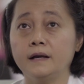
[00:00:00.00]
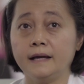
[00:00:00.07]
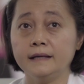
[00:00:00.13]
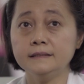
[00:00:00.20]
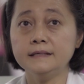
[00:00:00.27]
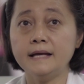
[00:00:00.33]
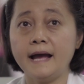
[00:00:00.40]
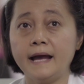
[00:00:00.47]

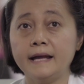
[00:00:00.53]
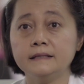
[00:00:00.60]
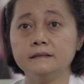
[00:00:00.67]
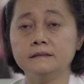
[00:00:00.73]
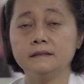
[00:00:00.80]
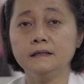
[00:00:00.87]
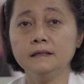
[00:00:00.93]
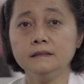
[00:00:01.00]
cái thứ hai
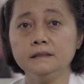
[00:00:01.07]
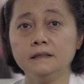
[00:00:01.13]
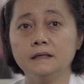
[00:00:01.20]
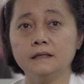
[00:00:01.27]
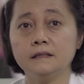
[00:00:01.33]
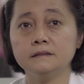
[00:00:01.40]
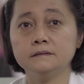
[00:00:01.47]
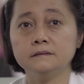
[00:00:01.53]
nữa
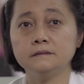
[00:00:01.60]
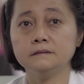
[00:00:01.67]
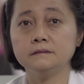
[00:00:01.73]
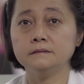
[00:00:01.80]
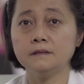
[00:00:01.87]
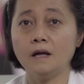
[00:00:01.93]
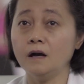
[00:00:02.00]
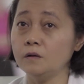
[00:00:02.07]
ờ,
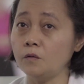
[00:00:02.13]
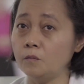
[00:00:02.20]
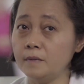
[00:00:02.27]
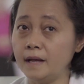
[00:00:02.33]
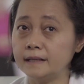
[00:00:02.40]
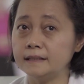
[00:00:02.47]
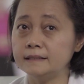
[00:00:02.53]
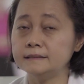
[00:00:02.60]
nó
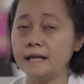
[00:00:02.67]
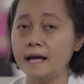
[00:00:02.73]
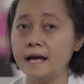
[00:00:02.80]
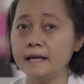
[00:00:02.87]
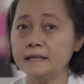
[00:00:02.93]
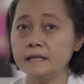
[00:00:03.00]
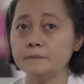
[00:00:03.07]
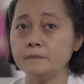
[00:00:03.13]
cũng là kinh
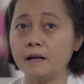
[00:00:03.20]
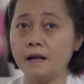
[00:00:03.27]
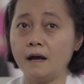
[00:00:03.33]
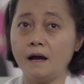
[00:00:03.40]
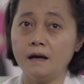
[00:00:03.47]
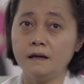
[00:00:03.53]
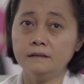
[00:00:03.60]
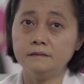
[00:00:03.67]
tế nhưng mà
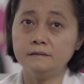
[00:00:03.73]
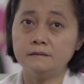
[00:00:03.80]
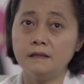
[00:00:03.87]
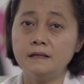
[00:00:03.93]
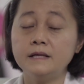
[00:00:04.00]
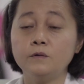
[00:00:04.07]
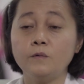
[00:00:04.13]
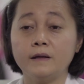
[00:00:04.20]
nó
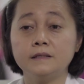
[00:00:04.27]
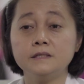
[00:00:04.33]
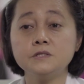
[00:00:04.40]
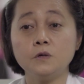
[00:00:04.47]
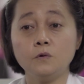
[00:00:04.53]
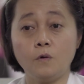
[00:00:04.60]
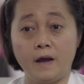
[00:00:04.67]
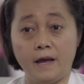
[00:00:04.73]
nó liên quan tới
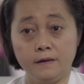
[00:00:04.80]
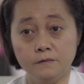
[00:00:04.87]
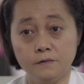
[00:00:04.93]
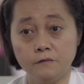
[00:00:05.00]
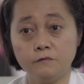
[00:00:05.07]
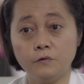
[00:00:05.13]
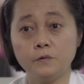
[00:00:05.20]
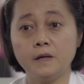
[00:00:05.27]
sức khỏe của
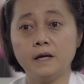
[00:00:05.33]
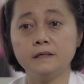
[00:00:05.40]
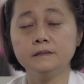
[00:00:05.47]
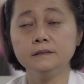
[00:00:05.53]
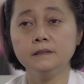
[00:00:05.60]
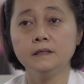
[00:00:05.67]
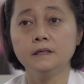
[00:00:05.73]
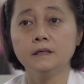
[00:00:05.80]
người phụ
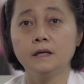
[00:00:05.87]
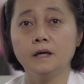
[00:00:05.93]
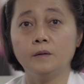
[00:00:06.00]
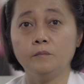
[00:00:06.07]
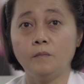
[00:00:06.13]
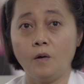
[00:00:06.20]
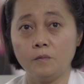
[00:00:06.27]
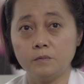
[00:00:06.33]
nữ
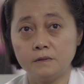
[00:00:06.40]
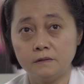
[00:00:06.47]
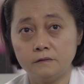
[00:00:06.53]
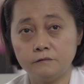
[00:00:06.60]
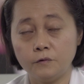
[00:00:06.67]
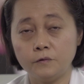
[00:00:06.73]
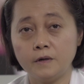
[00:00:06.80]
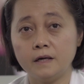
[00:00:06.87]
một
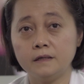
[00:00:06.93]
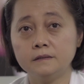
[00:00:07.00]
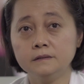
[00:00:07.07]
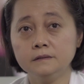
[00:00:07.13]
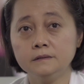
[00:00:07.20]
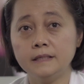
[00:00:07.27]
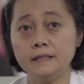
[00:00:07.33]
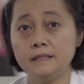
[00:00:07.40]
người phụ
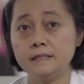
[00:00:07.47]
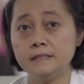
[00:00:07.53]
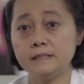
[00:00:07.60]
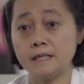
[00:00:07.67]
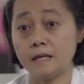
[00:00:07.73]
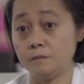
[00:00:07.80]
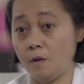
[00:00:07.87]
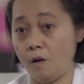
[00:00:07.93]
nữ đi
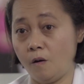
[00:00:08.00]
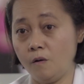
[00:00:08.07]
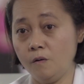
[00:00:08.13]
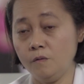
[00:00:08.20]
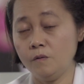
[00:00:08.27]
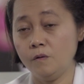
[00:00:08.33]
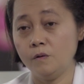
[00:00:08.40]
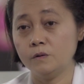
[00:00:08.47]
sanh
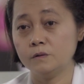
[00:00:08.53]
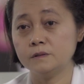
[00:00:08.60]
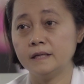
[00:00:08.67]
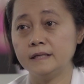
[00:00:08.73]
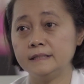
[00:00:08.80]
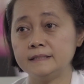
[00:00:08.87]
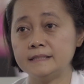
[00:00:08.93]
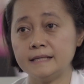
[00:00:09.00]
mổ
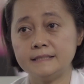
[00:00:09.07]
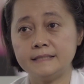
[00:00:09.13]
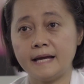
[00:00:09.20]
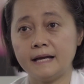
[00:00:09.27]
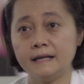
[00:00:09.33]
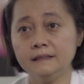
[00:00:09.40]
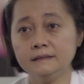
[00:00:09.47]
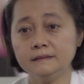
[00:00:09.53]
thì chắc
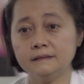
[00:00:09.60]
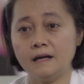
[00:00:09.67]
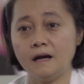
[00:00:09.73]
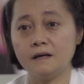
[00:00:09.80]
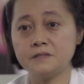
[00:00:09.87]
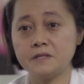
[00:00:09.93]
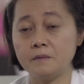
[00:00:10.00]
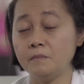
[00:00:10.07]
chắn
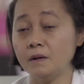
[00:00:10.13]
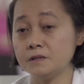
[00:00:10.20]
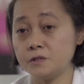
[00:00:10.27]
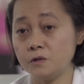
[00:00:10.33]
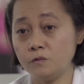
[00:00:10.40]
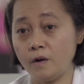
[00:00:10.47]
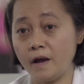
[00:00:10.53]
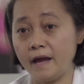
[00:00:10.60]
họ sẽ mất
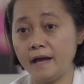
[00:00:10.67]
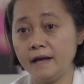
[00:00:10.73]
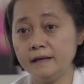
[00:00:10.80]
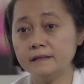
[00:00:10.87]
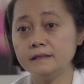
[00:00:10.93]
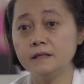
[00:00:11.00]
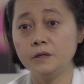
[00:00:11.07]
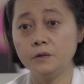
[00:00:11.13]
sức
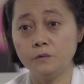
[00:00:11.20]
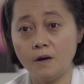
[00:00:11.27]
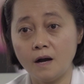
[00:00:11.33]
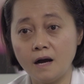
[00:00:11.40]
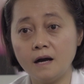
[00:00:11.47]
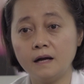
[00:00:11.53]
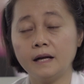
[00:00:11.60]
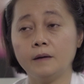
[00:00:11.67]
khỏe nhiều
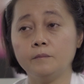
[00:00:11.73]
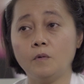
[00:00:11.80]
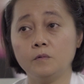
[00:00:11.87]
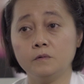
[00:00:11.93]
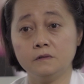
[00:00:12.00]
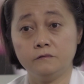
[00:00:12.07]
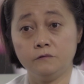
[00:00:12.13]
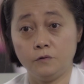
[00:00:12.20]
hơn là
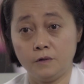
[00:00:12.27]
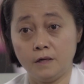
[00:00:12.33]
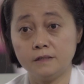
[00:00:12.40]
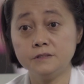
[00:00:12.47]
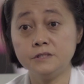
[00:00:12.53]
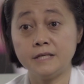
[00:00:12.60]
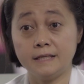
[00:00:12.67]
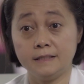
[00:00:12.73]
một người phụ
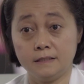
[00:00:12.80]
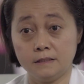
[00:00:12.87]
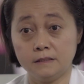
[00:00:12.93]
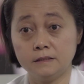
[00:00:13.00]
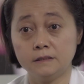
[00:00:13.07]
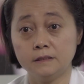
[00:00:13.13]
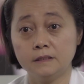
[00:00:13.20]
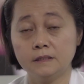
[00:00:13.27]
nữ sanh
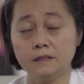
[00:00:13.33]
thường